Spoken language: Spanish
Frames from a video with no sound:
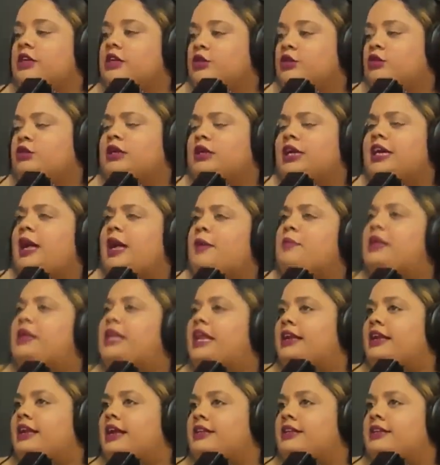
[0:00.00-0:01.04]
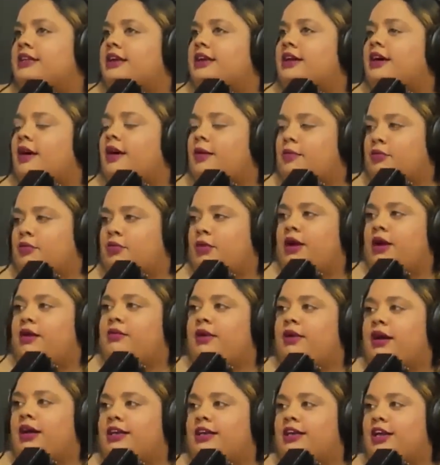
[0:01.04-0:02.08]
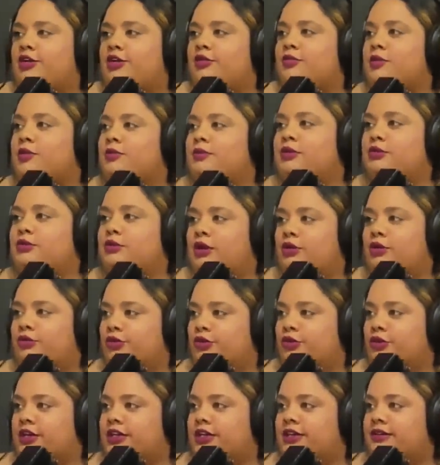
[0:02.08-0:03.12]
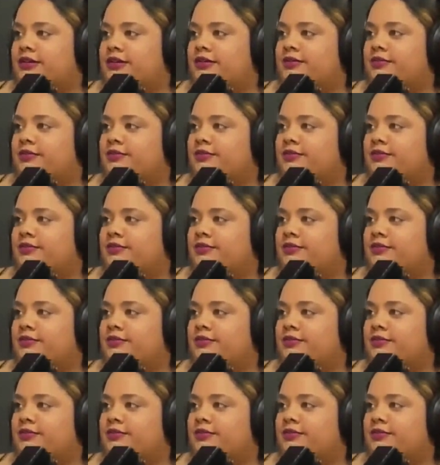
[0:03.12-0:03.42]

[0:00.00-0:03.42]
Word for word: ¿Tú crees que Amelia Alcántara vuelva en algún momento a los foques?